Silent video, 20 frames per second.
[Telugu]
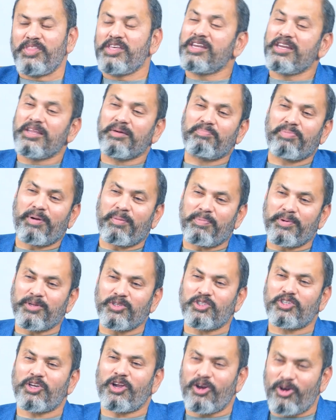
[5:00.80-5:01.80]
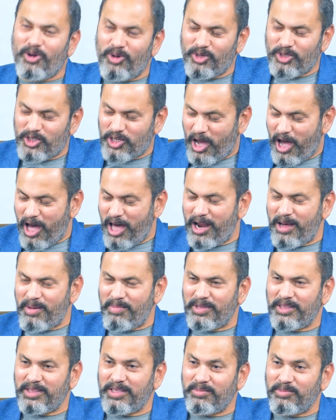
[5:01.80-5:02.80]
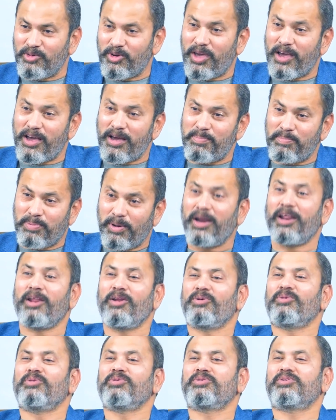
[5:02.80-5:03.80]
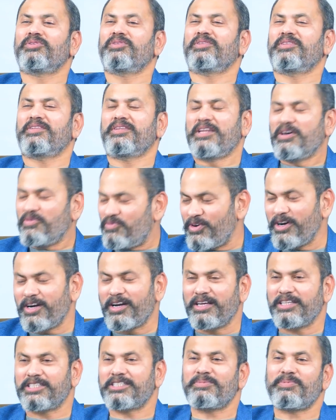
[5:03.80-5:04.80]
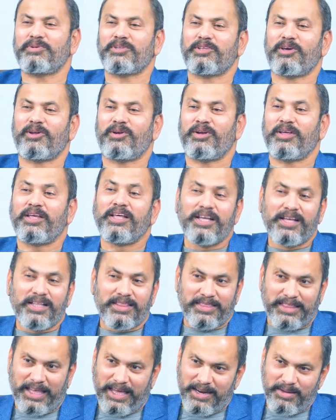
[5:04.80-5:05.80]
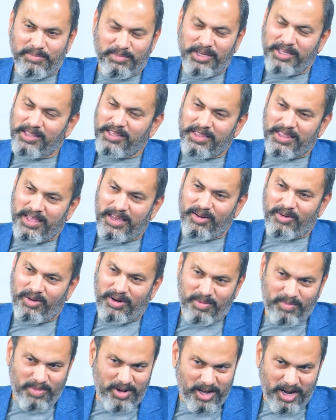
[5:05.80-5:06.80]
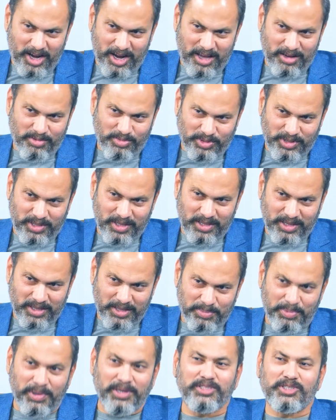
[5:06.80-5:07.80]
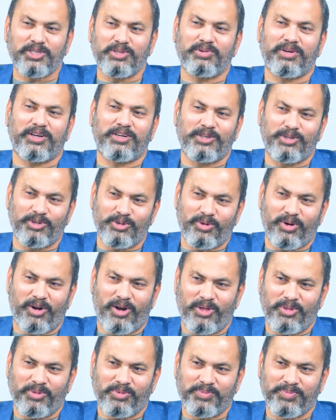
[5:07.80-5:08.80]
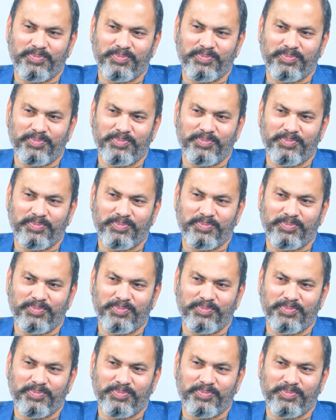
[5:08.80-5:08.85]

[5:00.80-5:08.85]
దీన్ని ప్రపంచంలో చాలామంది ముఖ్యంగా పిల్లలు డెఫినెట్గా ఇష్టపడతారని తన మీద తనకు నమ్మకం లేకపోతే ఈ పాజిటివ్ యాటిట్యూడ్ రాదు